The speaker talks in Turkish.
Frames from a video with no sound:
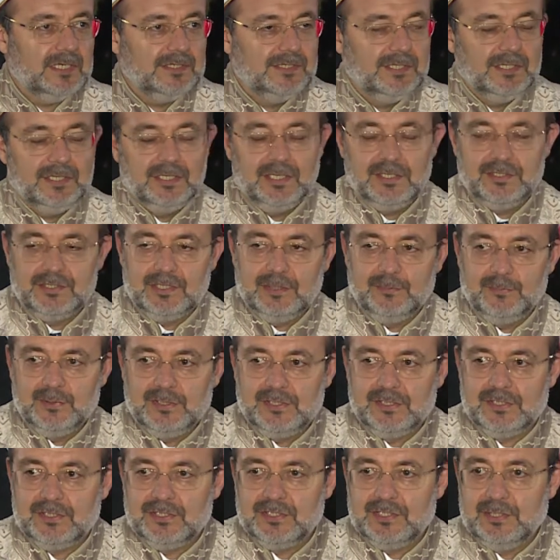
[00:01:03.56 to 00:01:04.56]
Kadir
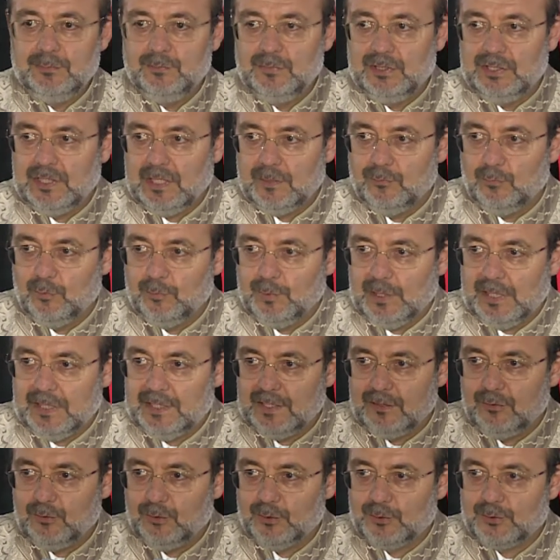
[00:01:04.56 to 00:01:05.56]
Gecemiz şimdiden
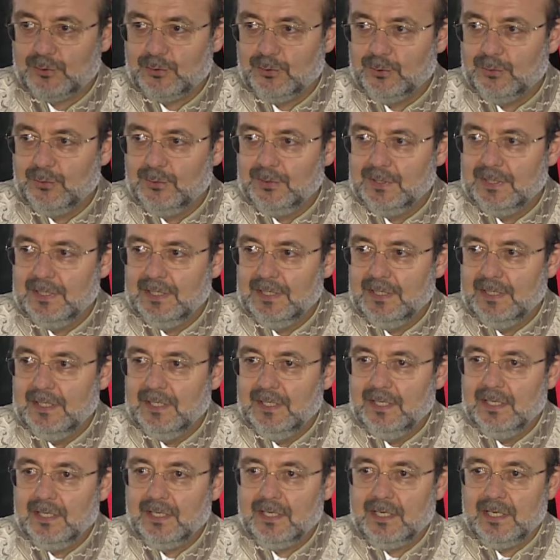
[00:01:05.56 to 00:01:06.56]
mübarek olsun
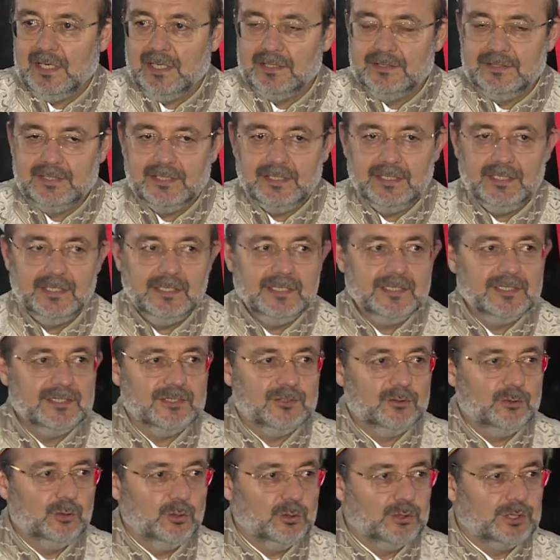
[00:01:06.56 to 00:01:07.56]

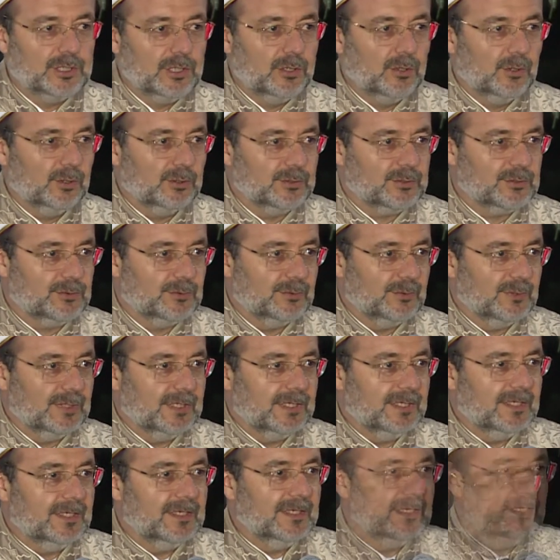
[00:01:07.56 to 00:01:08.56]
kadriniz yüce olsun.
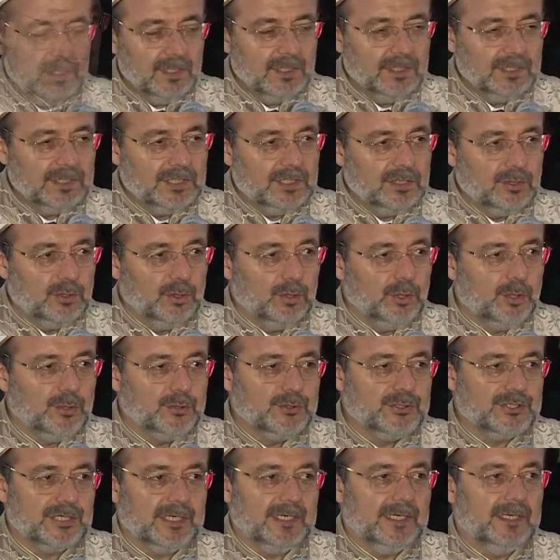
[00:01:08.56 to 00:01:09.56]
İki gün
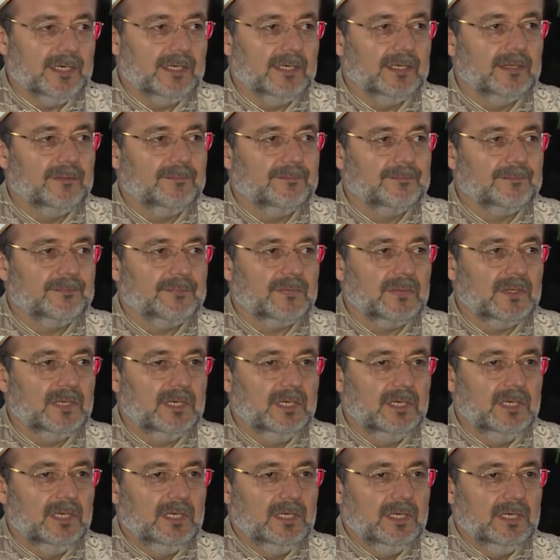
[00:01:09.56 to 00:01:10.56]
önce
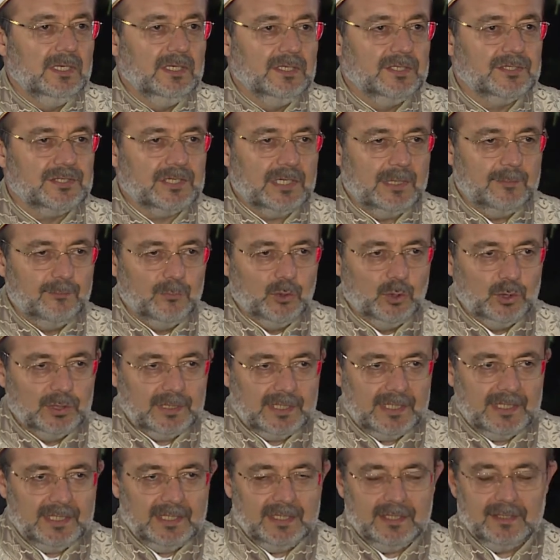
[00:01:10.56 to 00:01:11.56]

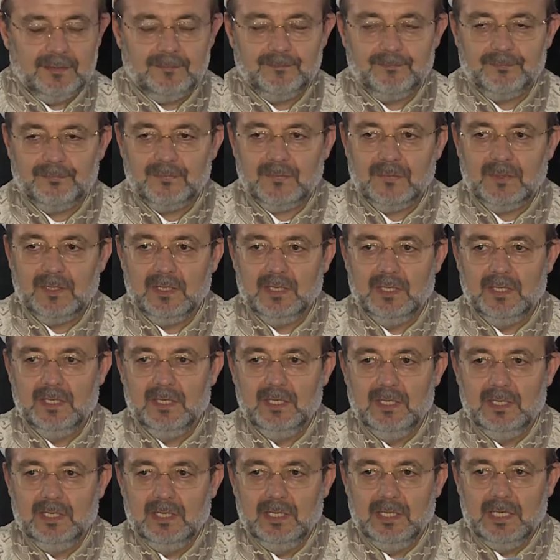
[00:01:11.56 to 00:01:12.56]
İstanbul'da
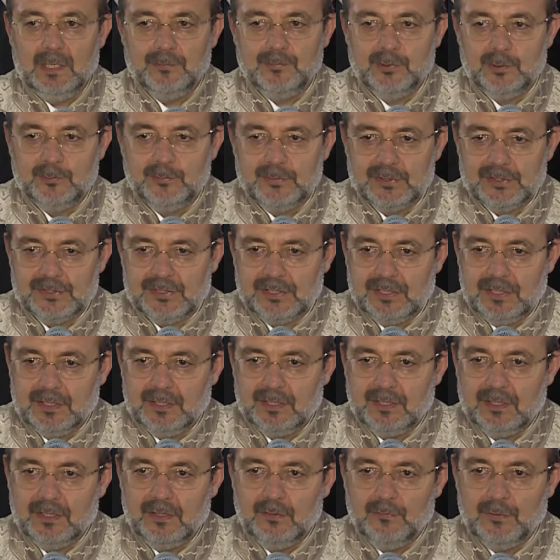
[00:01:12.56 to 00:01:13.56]
hepimizi
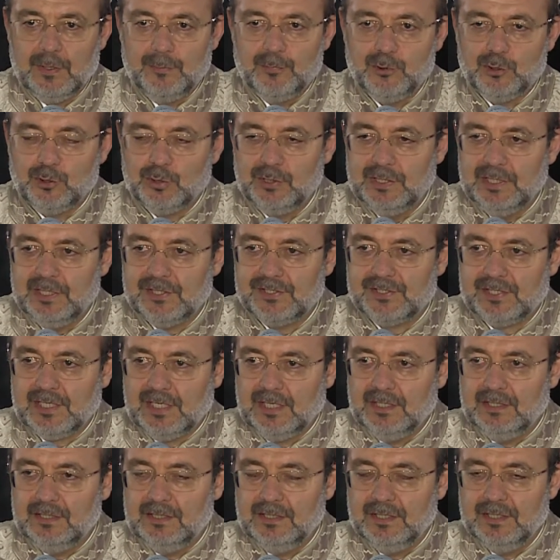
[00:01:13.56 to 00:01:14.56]
ve bütün
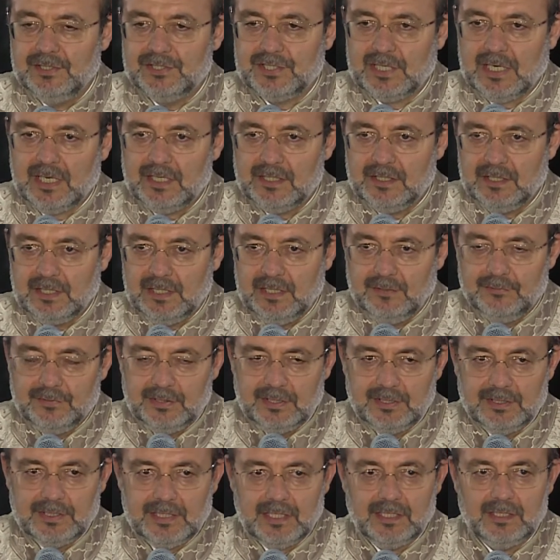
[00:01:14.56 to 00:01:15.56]
insanlığı can
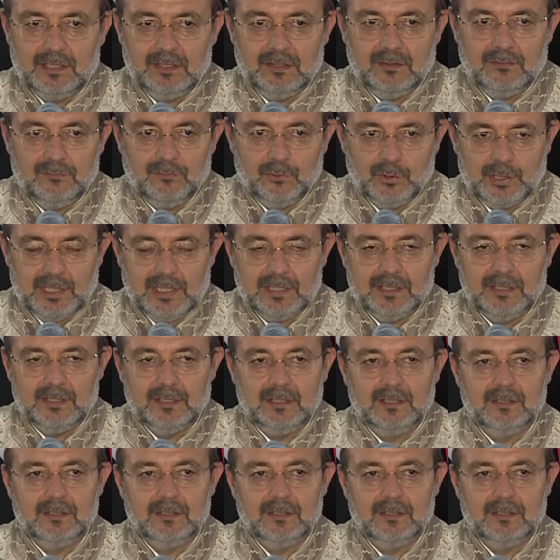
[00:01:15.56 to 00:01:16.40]
evinden vuran